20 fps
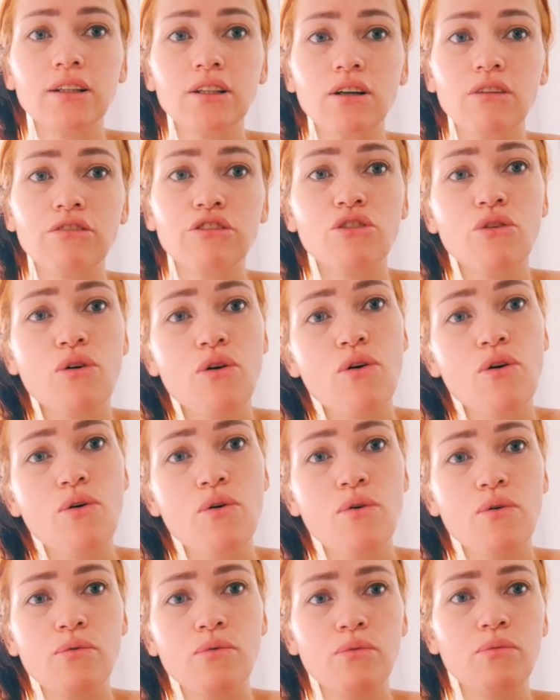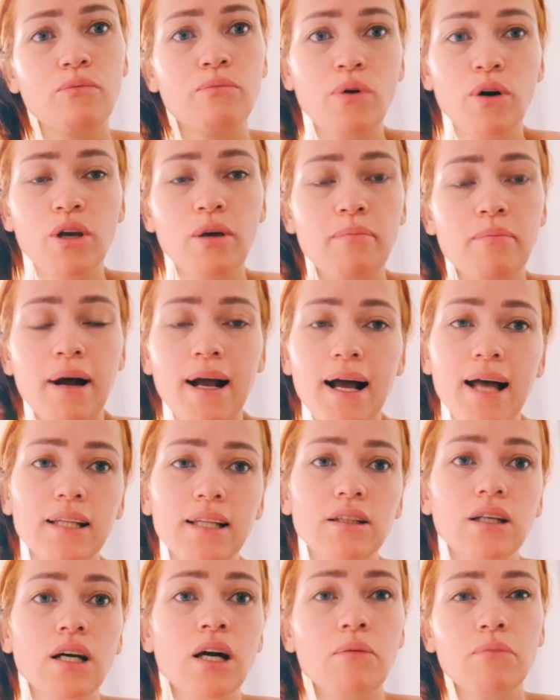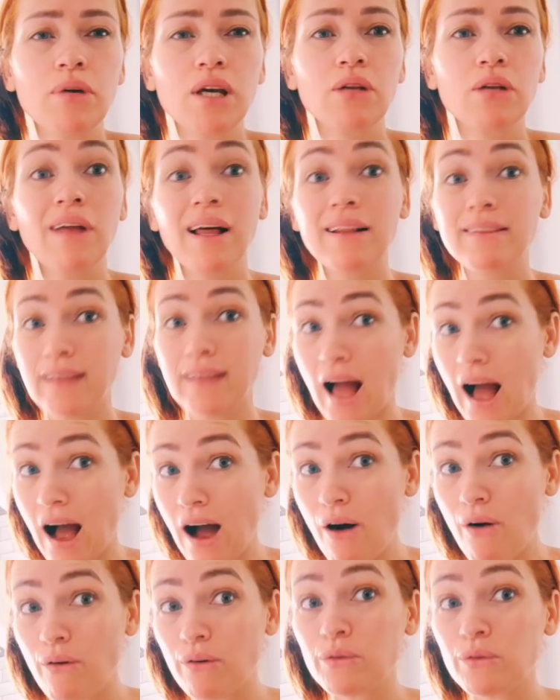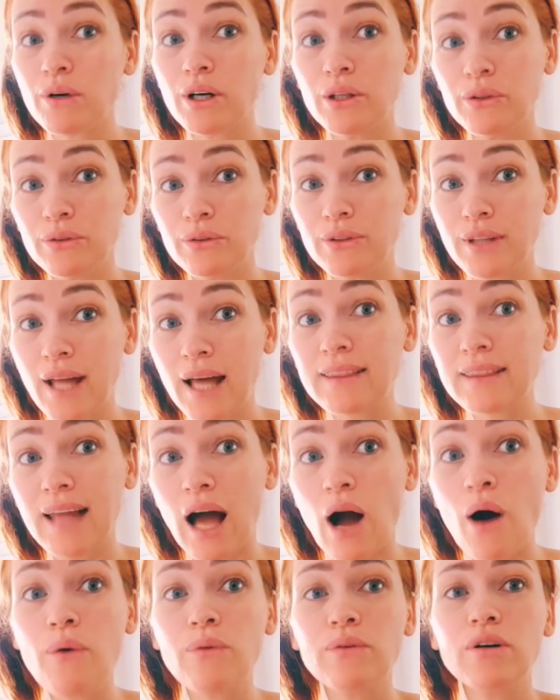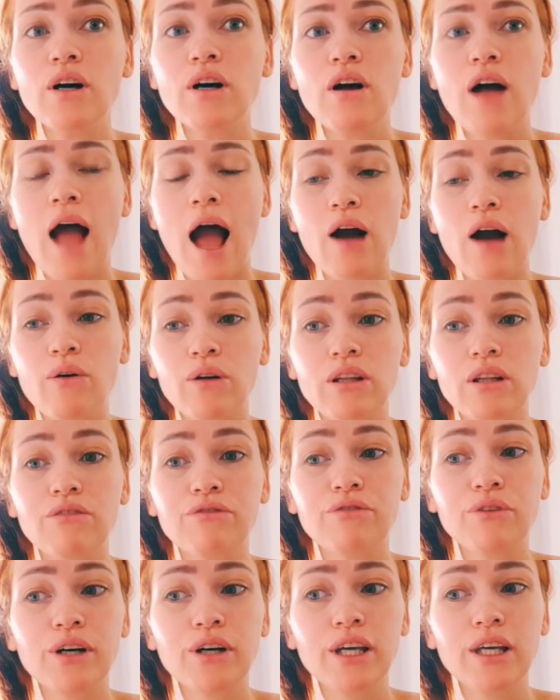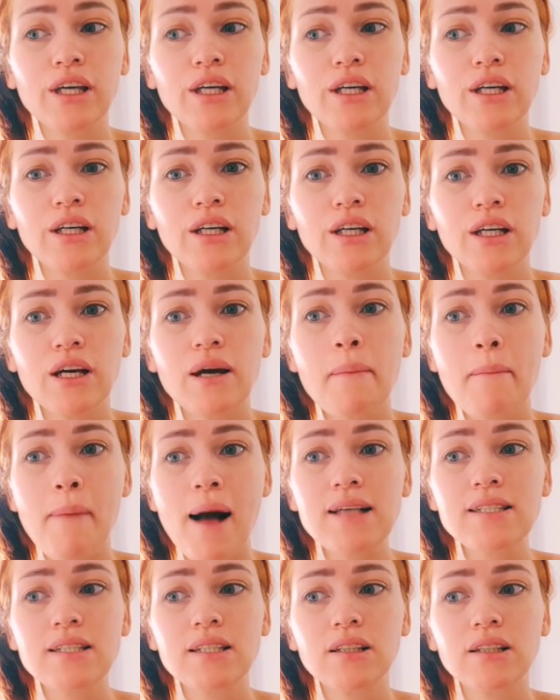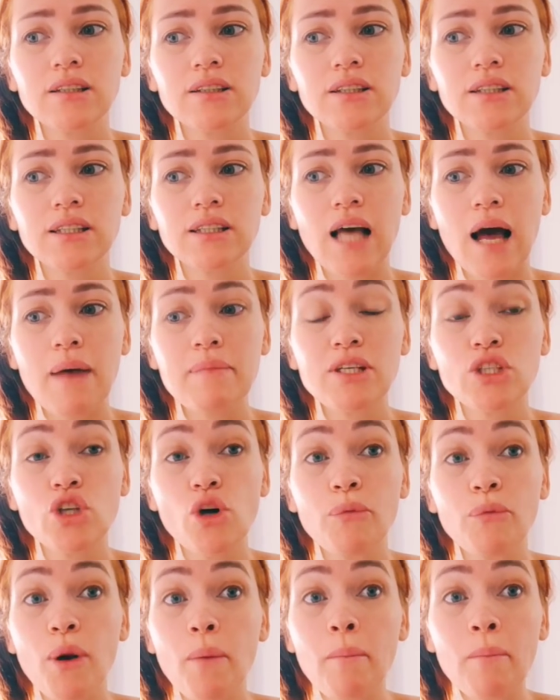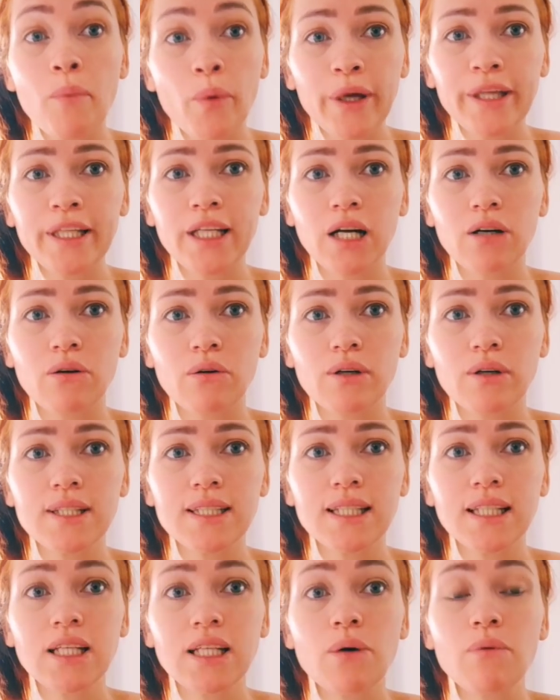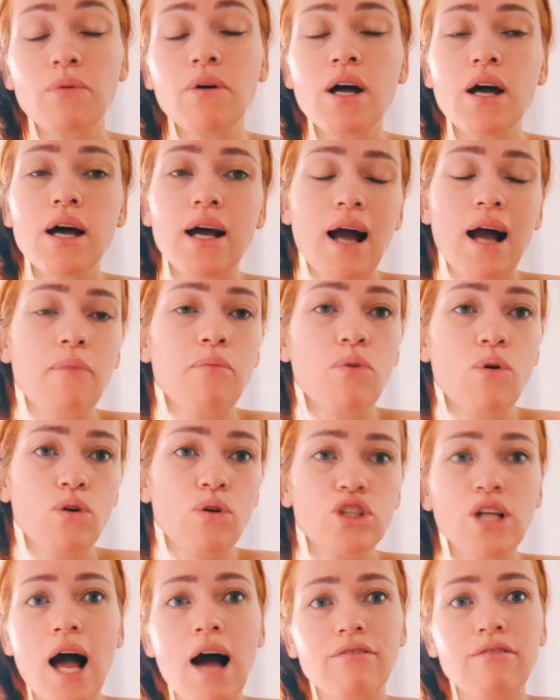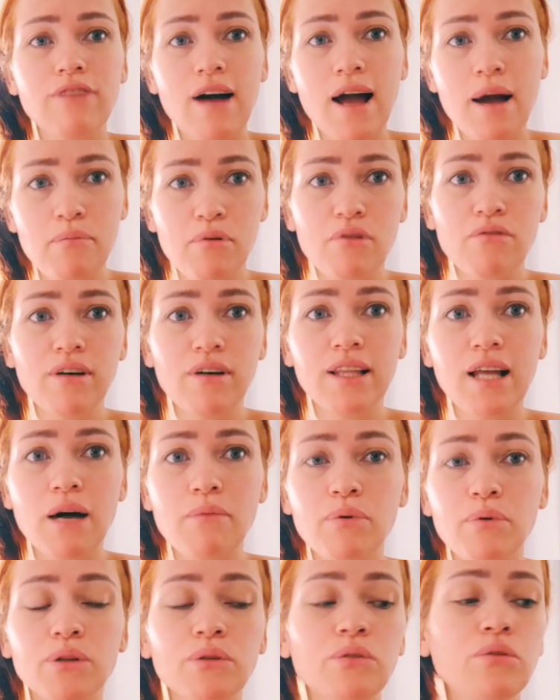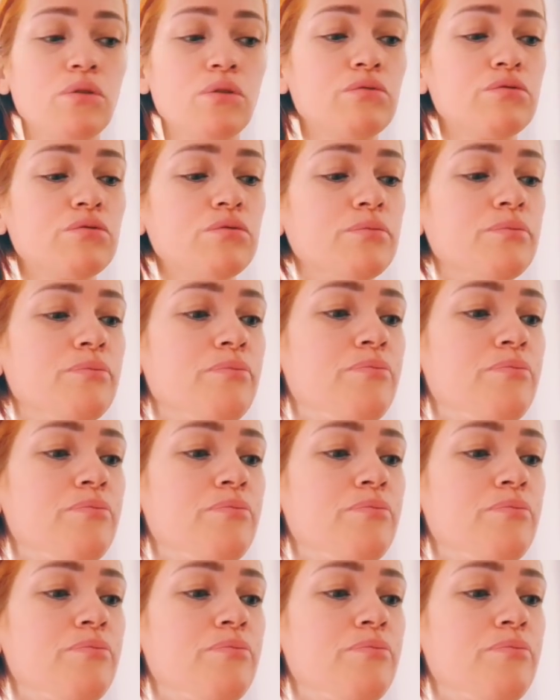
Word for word: Então ficou um pouquinho pra cada. Porque no Natal, no ano Natal, a cota foi bastante, sabe? E sobrou muita coisa. Então acabou já, vai aproveitar pro ano novo.